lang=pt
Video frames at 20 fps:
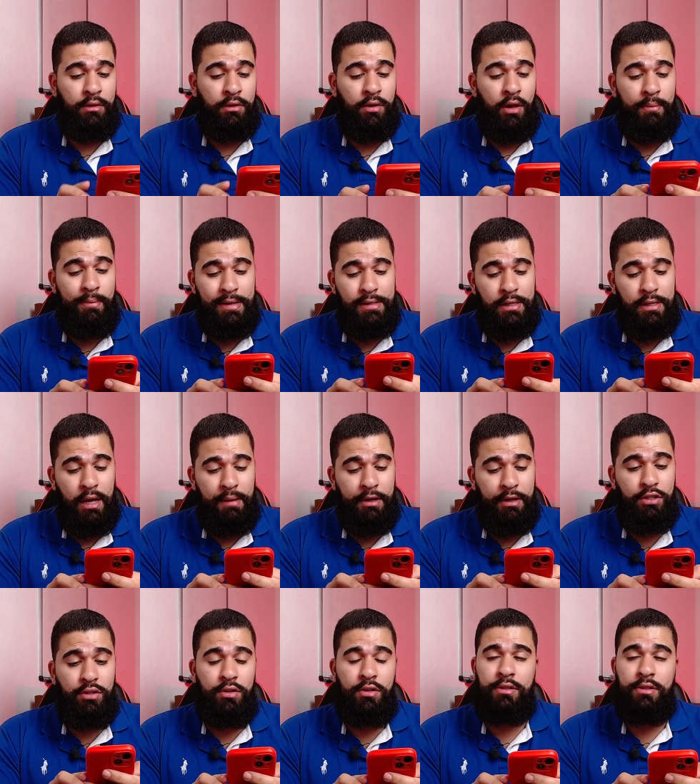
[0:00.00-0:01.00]
Então é
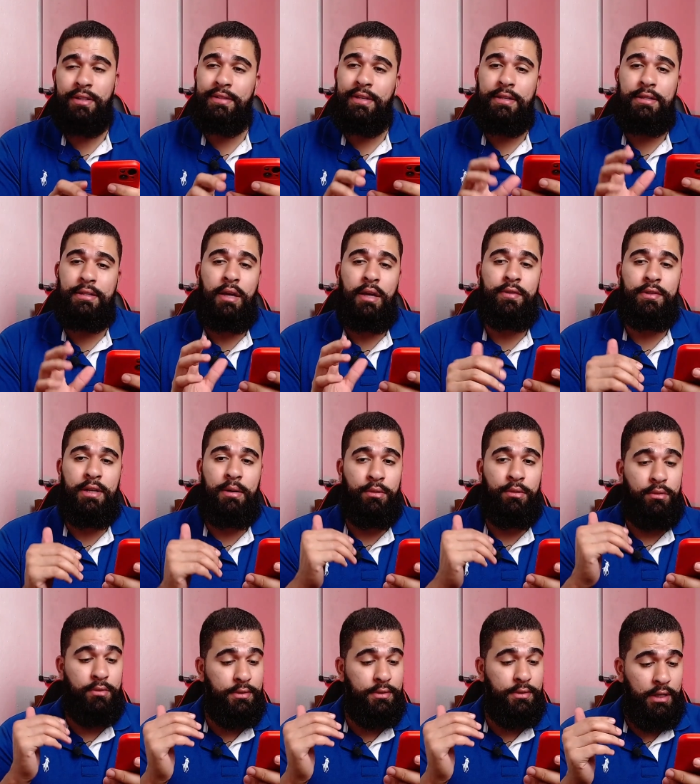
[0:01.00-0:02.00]
basicamente isso, as reservas é
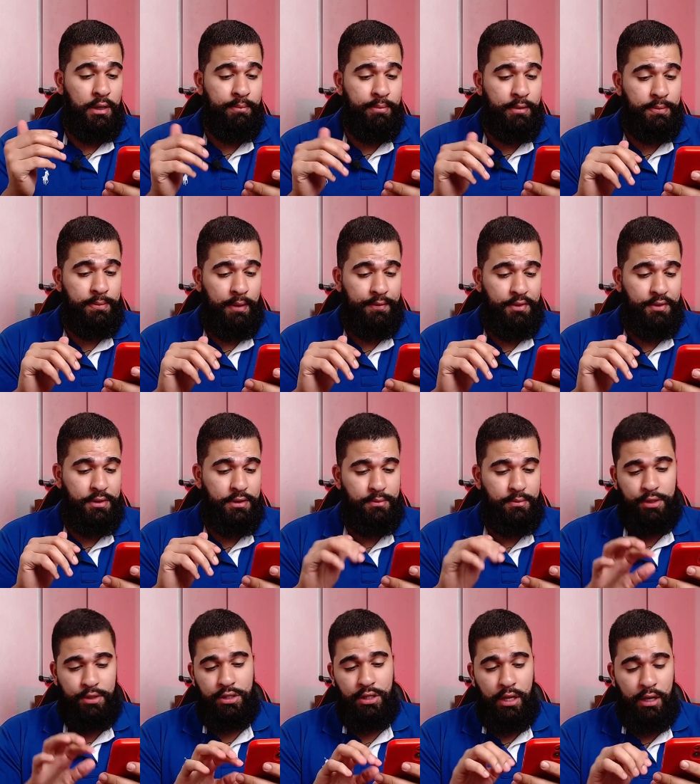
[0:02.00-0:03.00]
muito simples para vocês
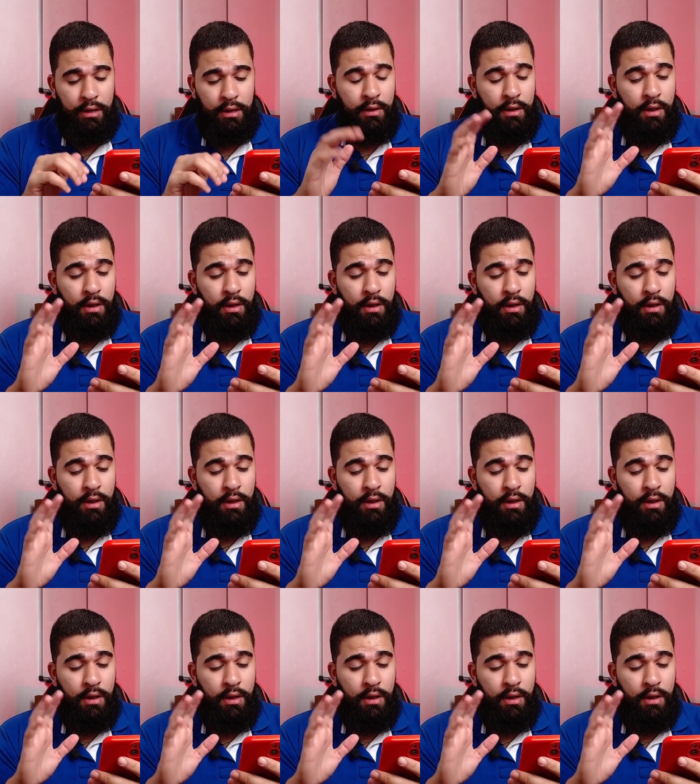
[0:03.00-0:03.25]
mexerem,